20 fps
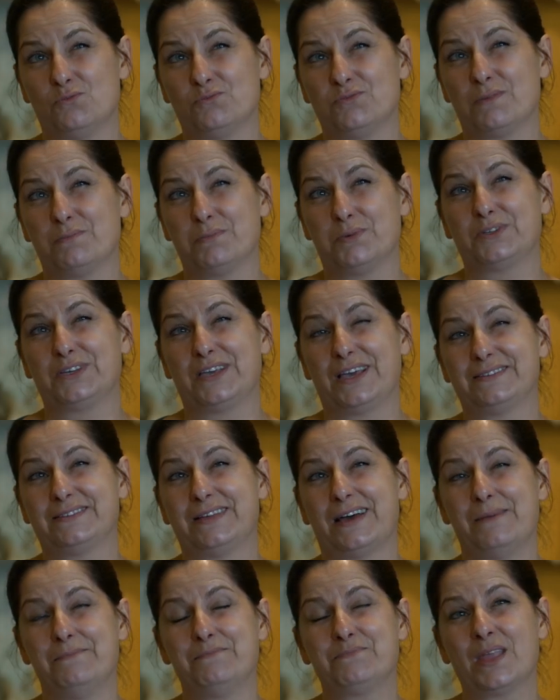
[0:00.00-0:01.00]
u mnie
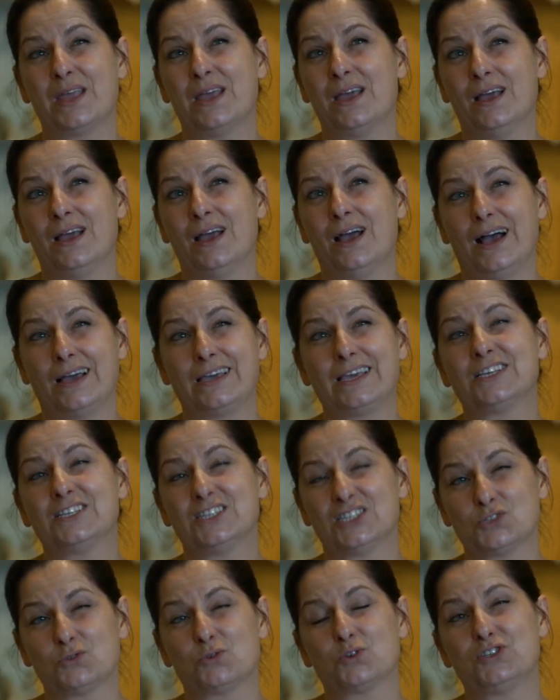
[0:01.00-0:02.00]
podjada, a ja
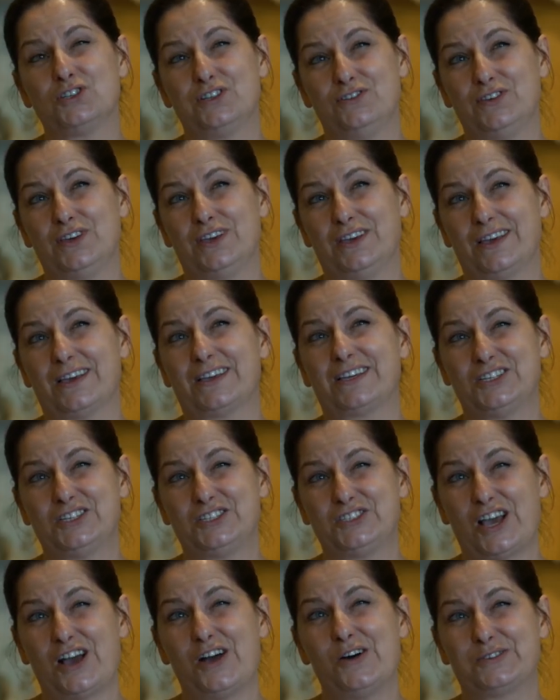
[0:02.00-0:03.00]
niezłośliwie jakieś
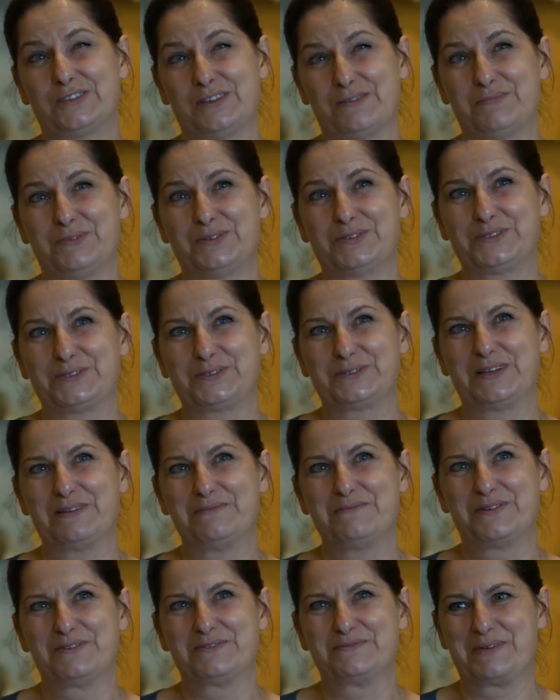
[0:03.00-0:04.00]
ciacho tam podsunę,
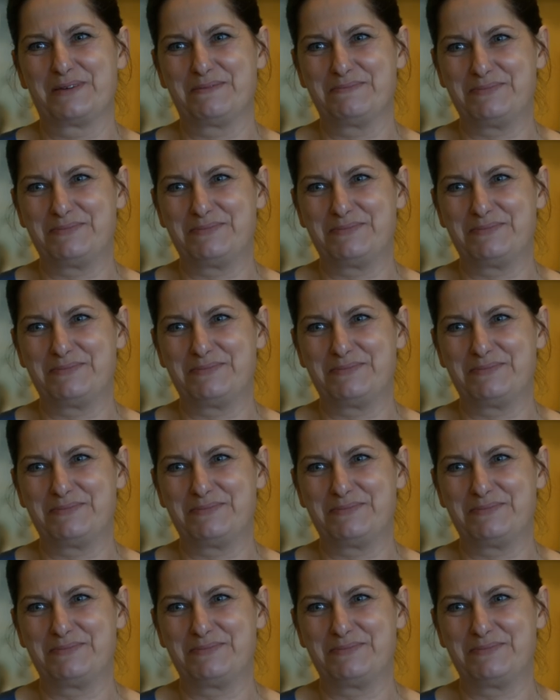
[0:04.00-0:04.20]
bo lubię